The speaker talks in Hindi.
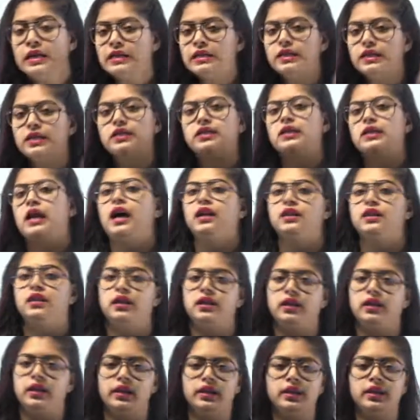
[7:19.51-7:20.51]
संसाधन
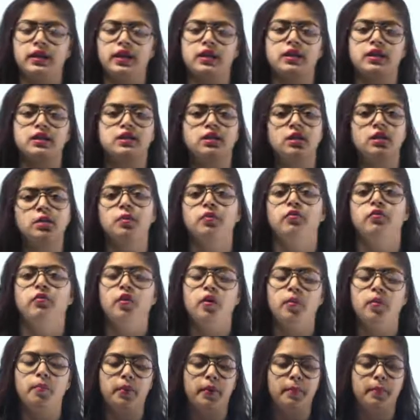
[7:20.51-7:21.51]
नहीं है किसी भी
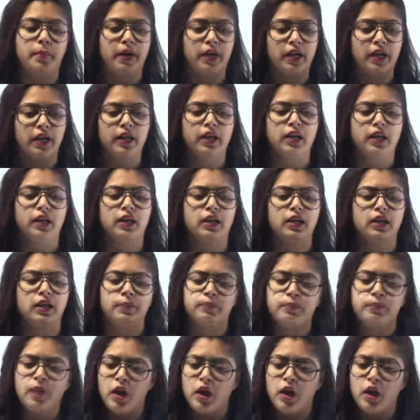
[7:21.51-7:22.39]
फॉर्म में पढ़ने के लिए